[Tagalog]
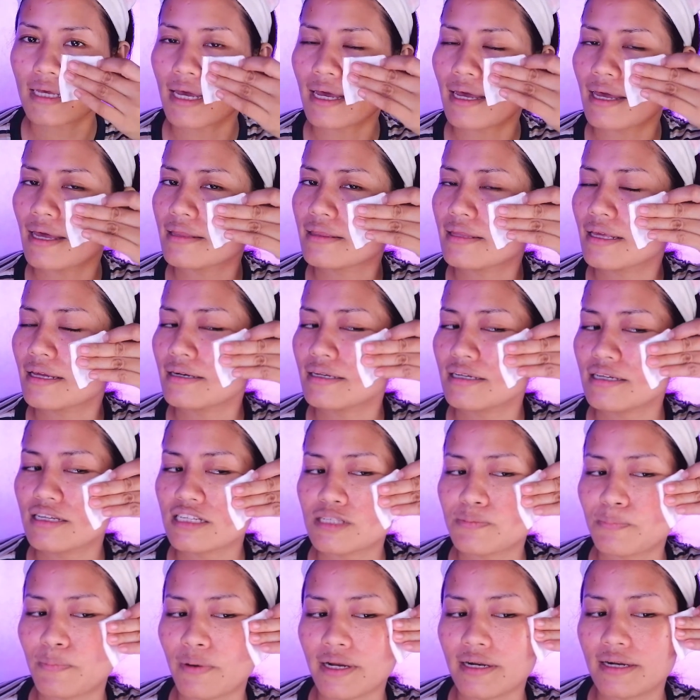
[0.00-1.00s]
And then,
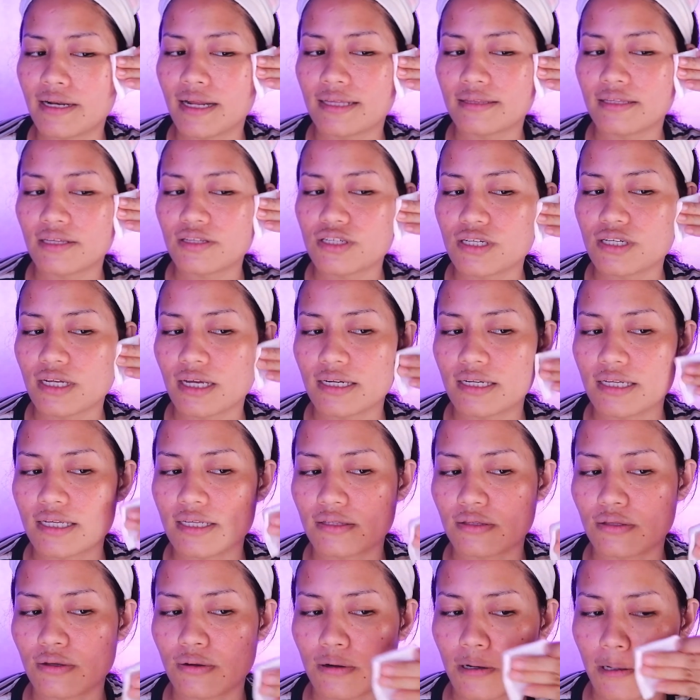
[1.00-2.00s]
i-spread natin siya
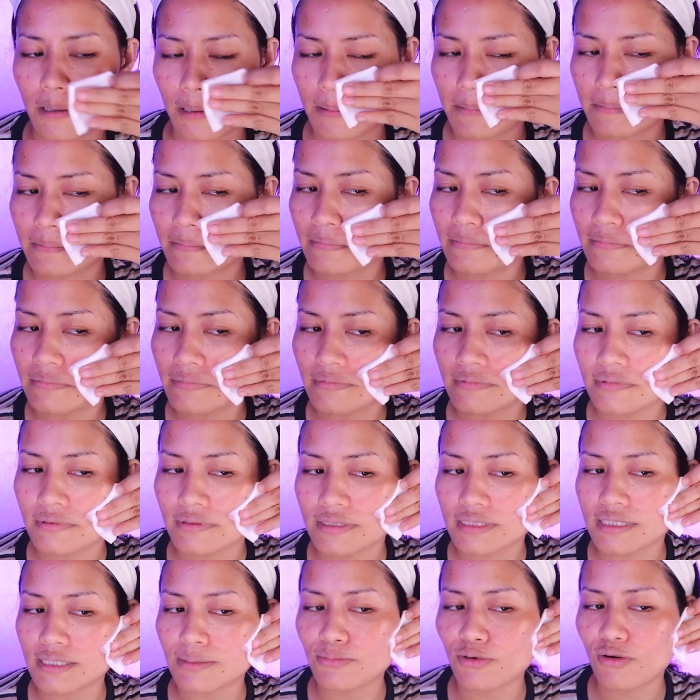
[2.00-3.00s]
dito
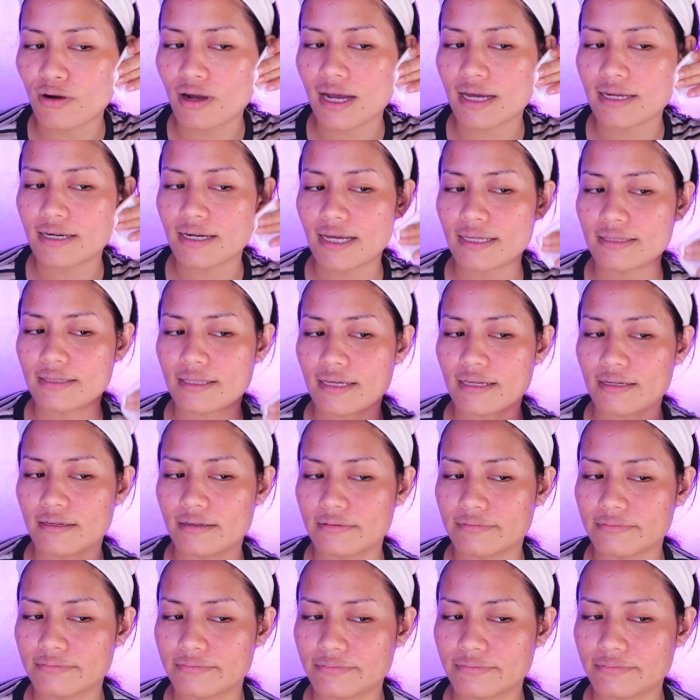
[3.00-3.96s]
sa mukha natin.